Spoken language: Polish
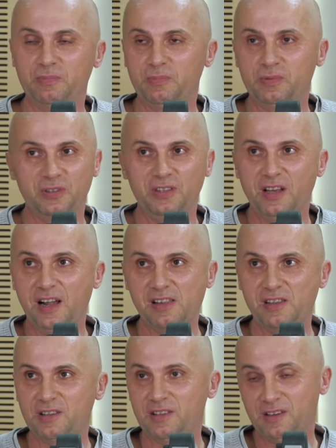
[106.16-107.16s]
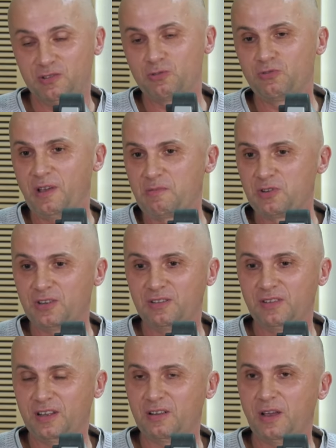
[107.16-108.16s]
idealnie teraz już wiem się
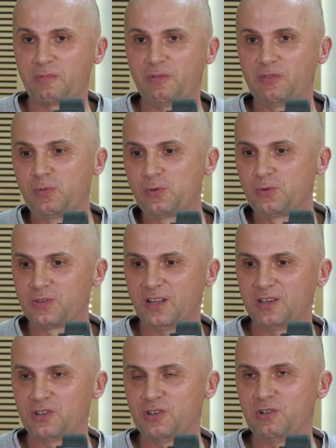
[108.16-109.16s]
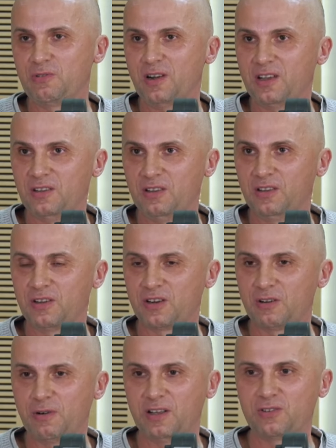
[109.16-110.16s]
tak jakby współzależniła i, i
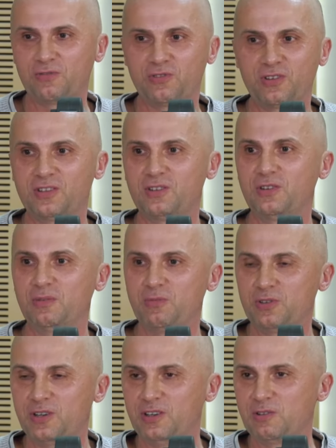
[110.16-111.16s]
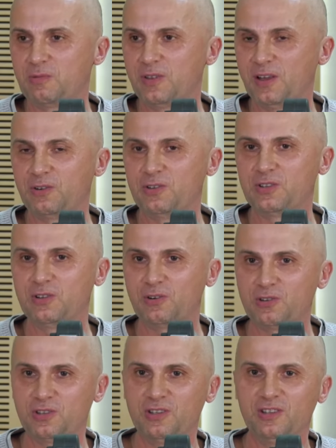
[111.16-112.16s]
kryła to wszystko i musieliśmy to jakoś
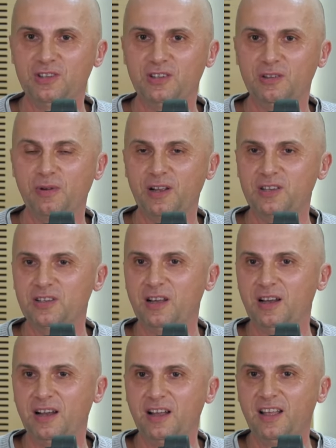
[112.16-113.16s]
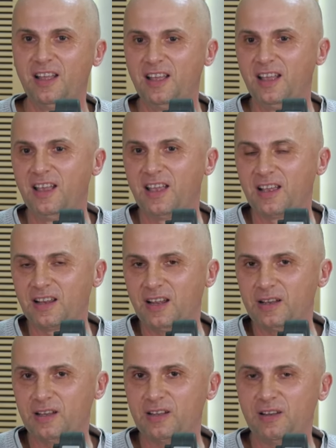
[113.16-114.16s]
znosić i brać na,
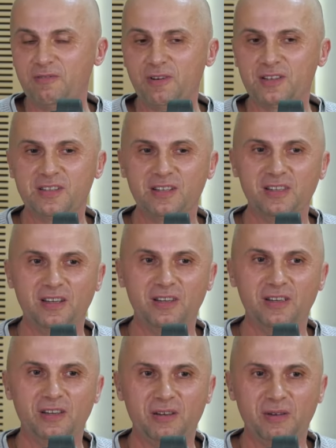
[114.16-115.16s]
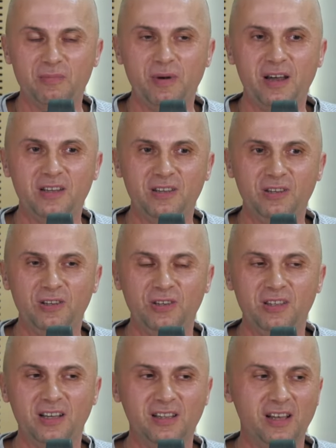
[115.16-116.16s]
na, na własne takie barki i
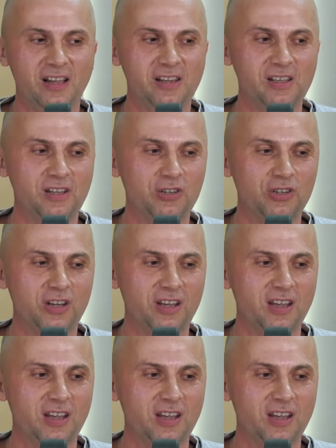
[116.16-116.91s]
tak dalej, także